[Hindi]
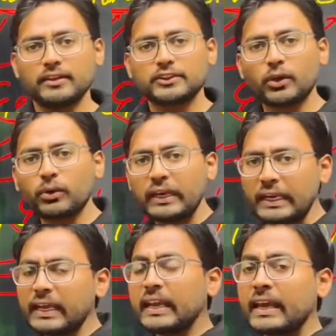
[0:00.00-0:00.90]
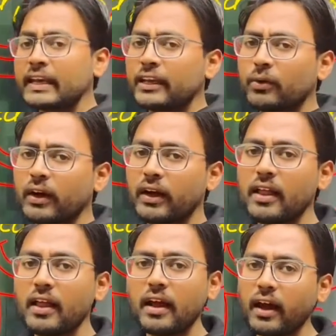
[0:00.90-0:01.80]
जरूरी नहीं है कि एक ही होगा
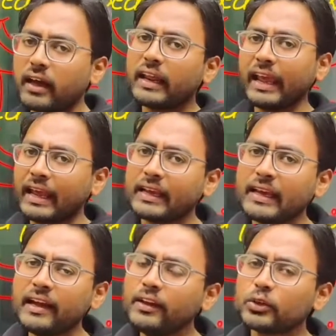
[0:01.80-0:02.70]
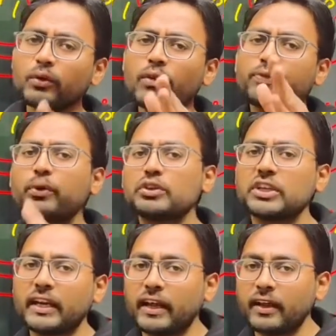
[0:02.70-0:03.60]
अगर एक ही है तो वो फूड
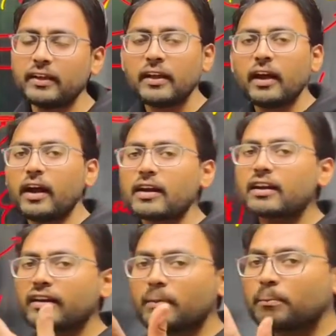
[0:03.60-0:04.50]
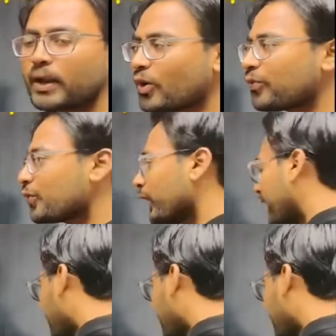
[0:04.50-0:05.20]
चेन है अगर नंबर ऑफ हुए